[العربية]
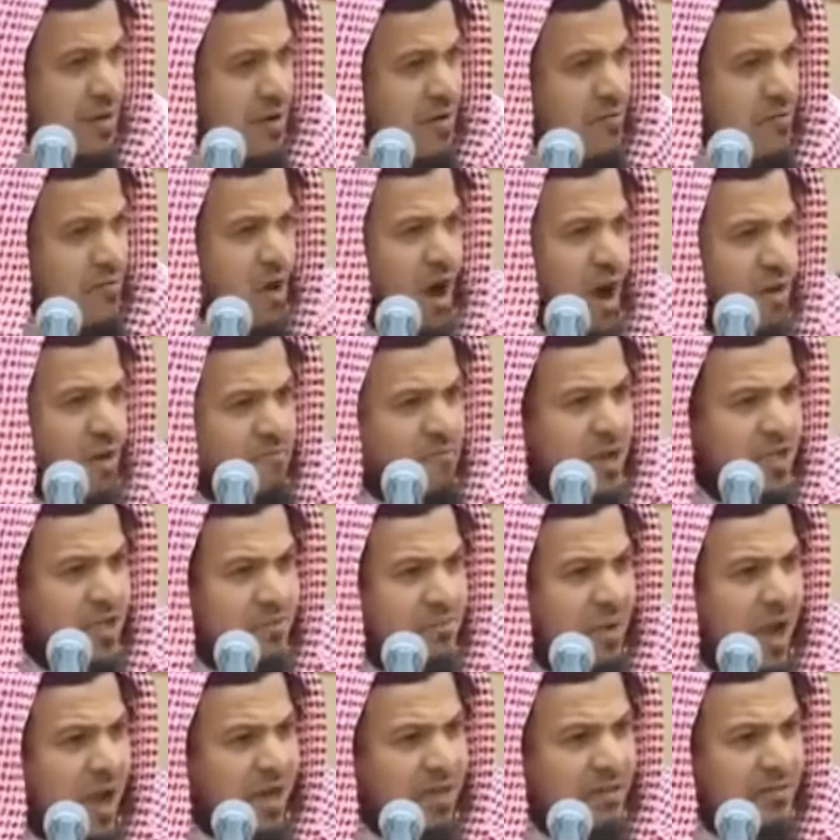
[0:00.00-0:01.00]
محمد
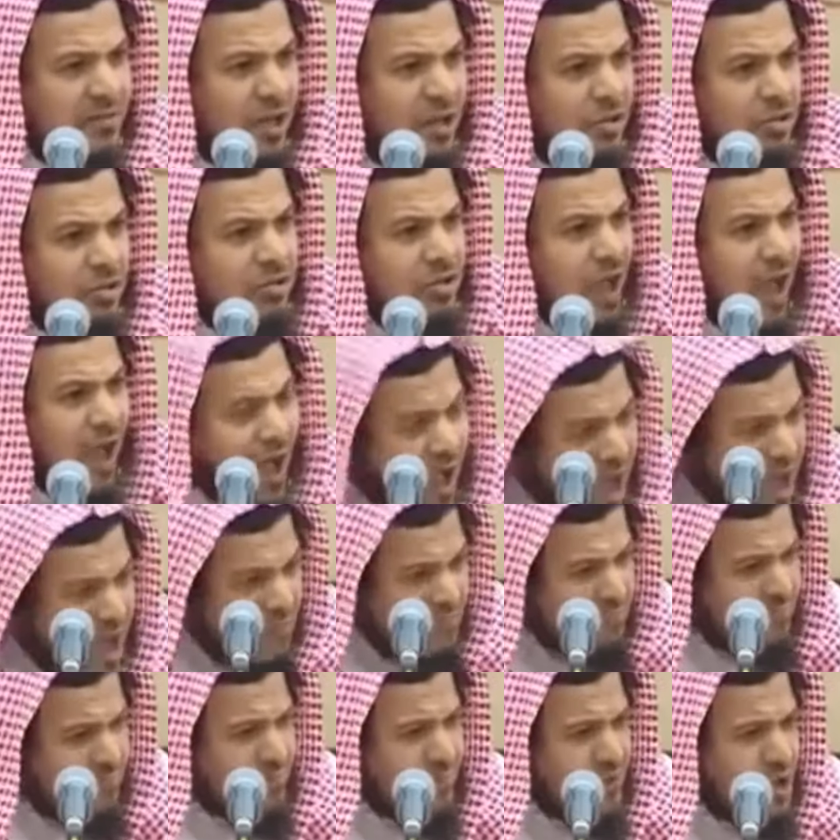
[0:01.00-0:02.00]
ما عنده
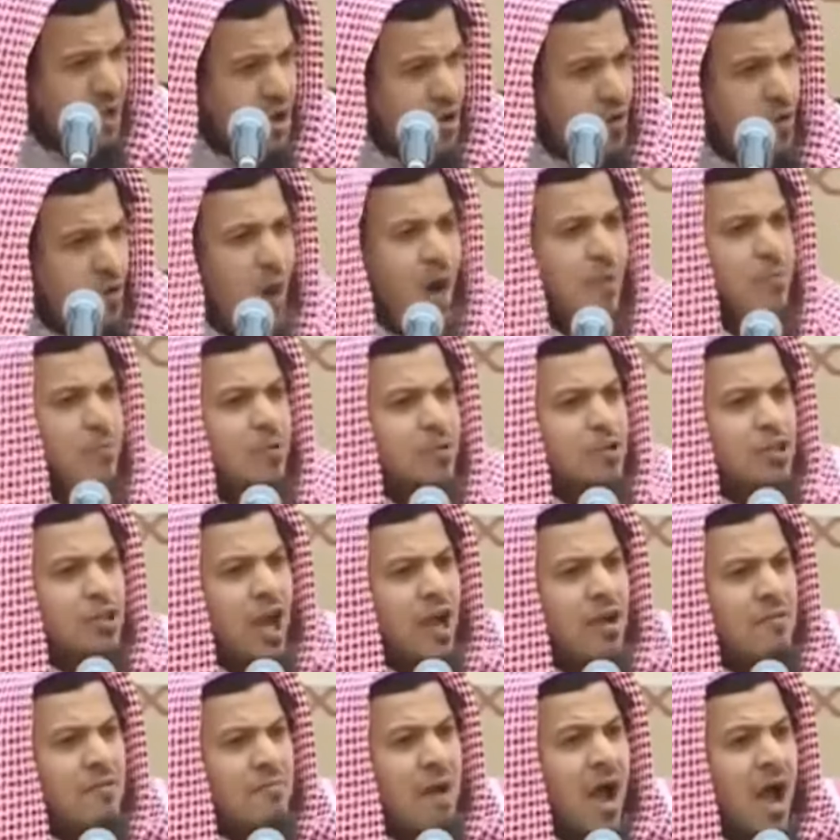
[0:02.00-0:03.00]
الطعام وأبو
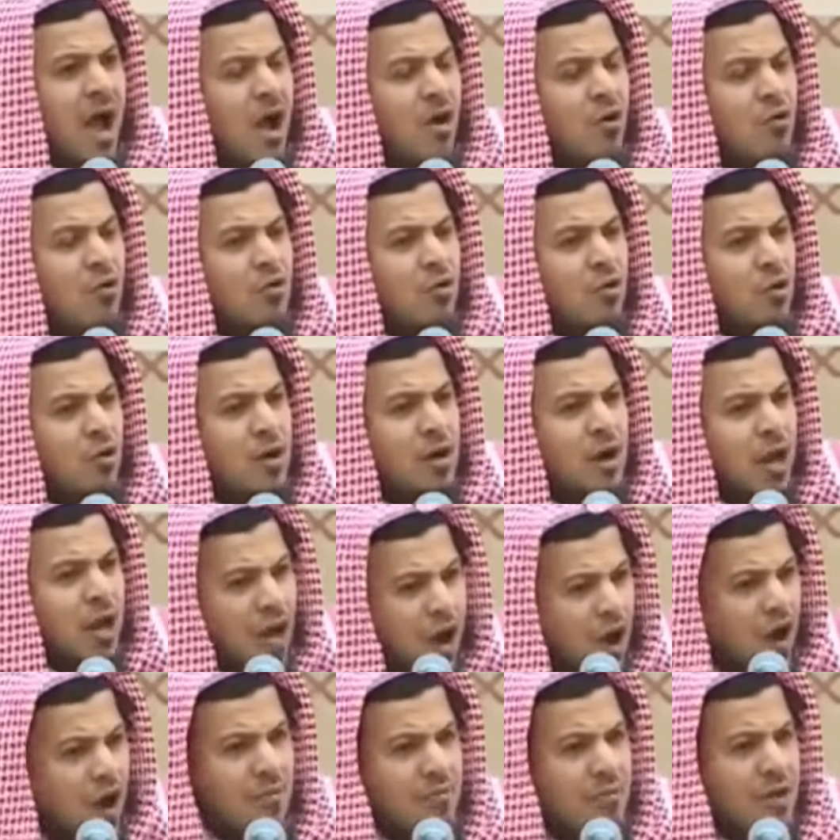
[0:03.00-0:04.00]
جهل معه كل
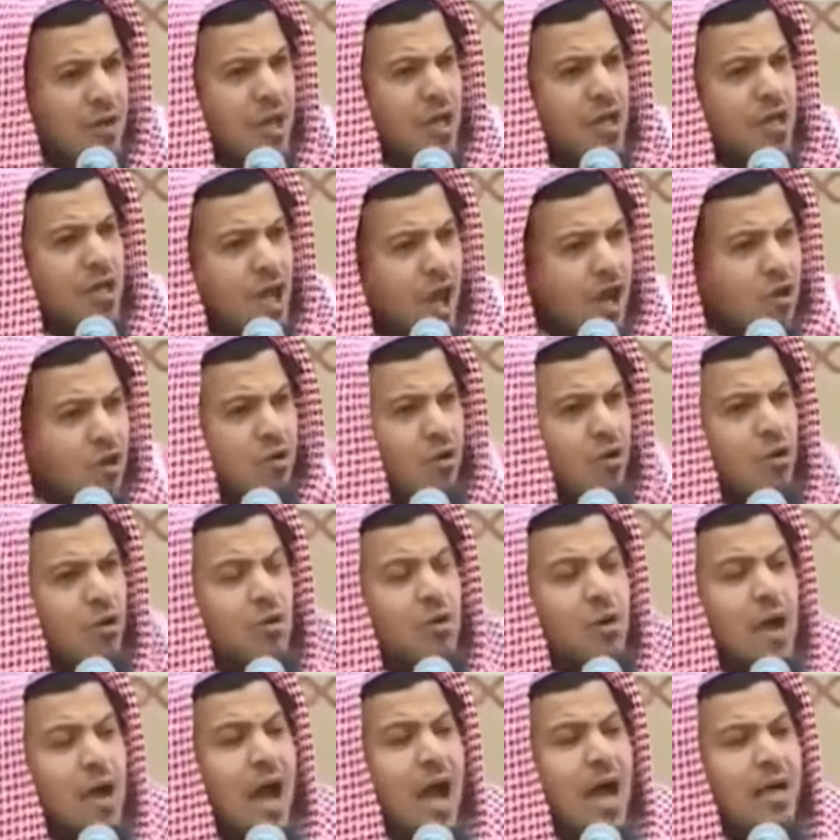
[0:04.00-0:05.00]
يوم
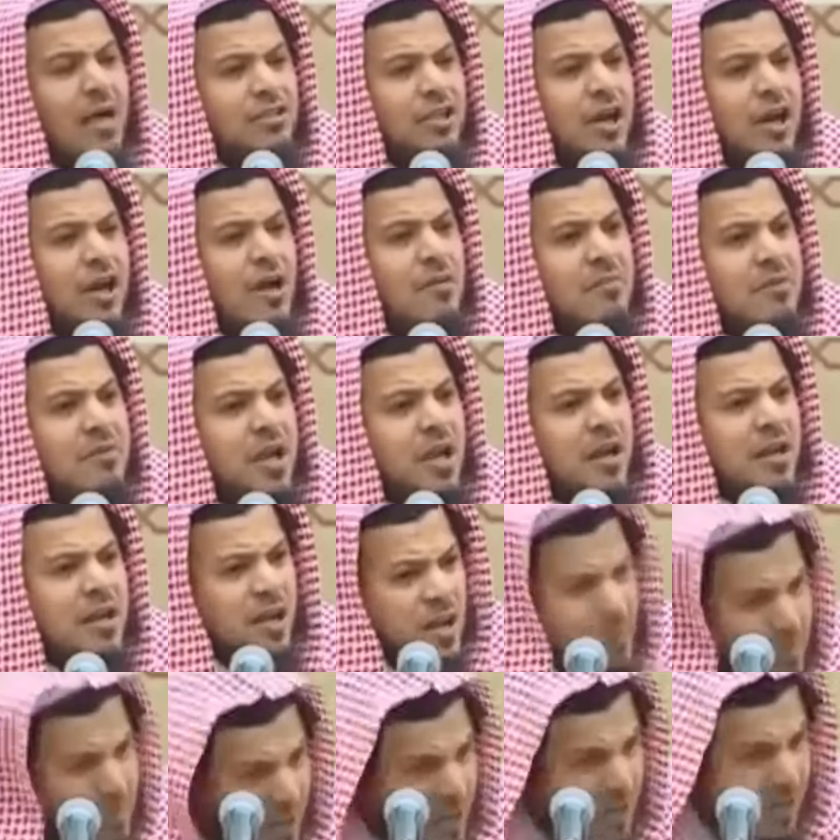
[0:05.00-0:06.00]
يأكلون عشرة من
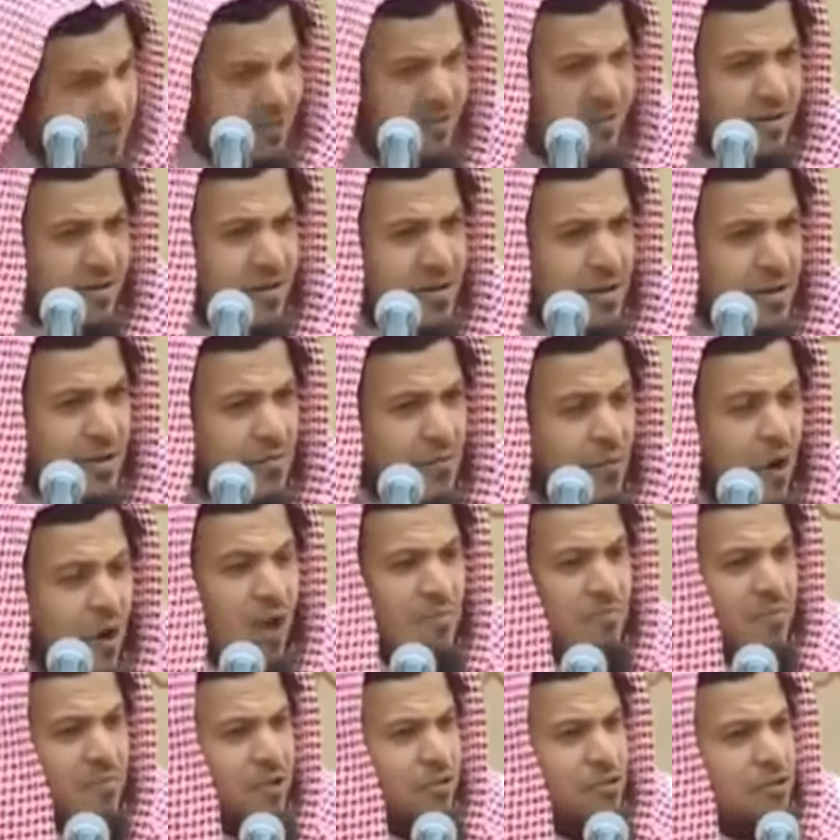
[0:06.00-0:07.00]
الإبل
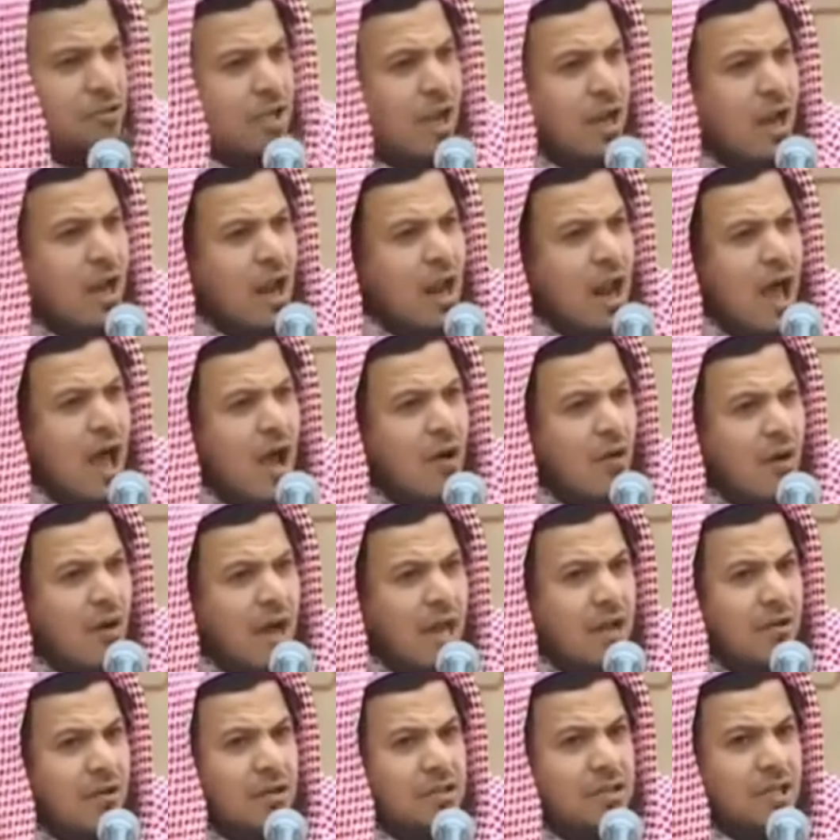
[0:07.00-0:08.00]
محمد صلى الله
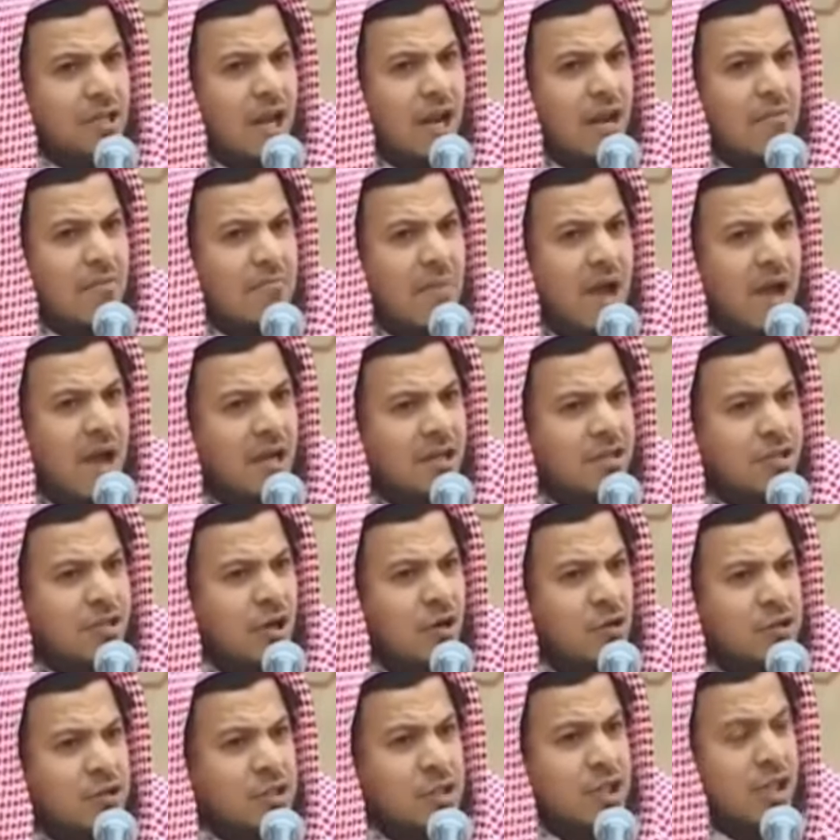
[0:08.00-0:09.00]
عليه وسلم ما
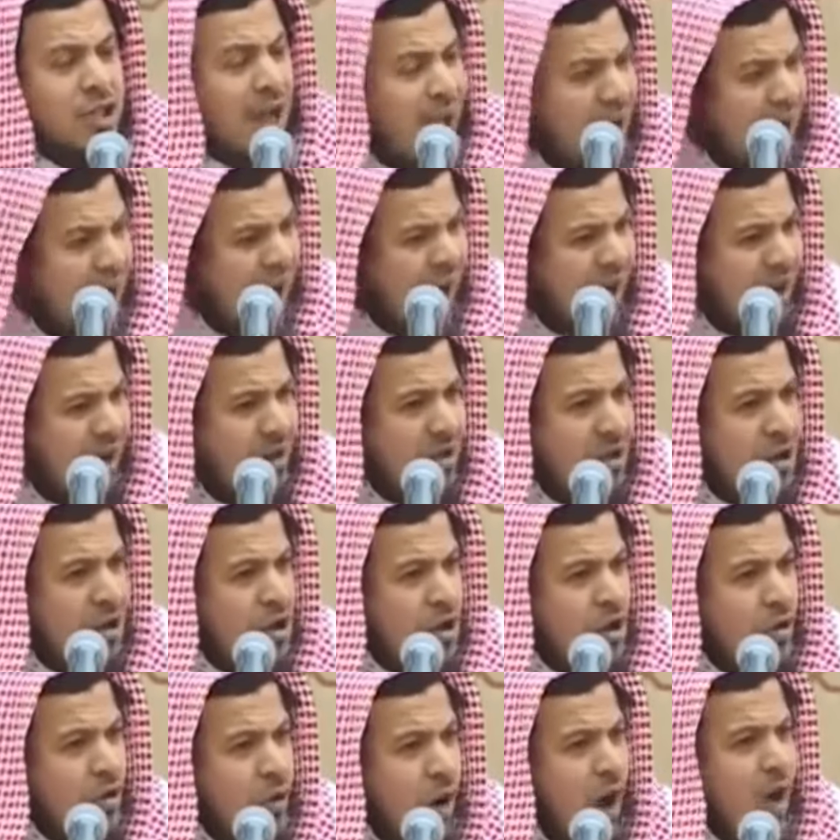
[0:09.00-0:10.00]
عنده السلاح
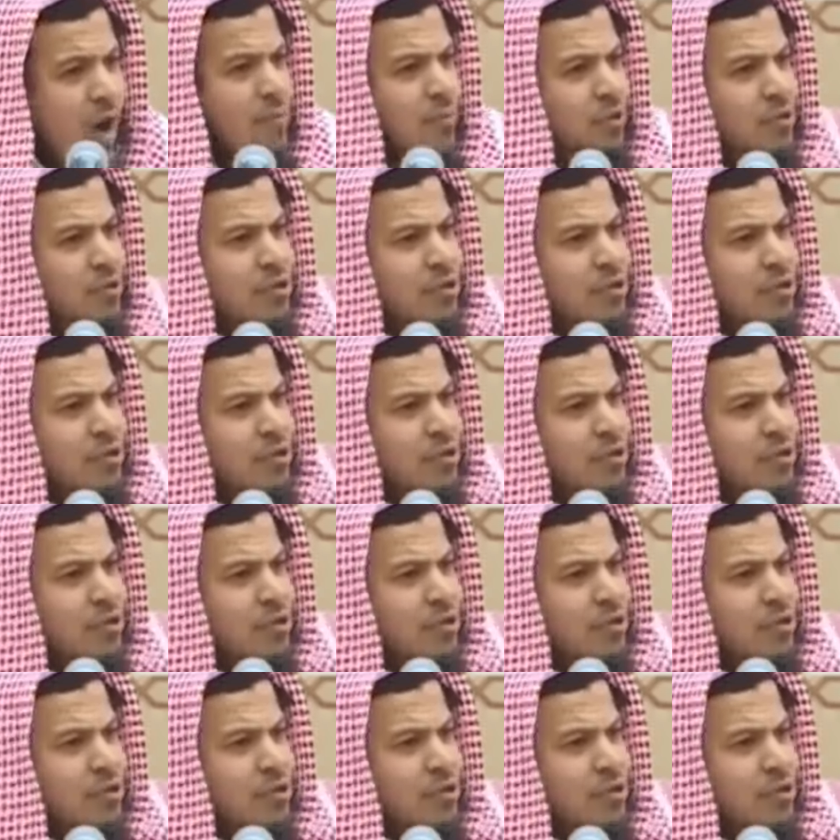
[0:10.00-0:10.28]
وأبو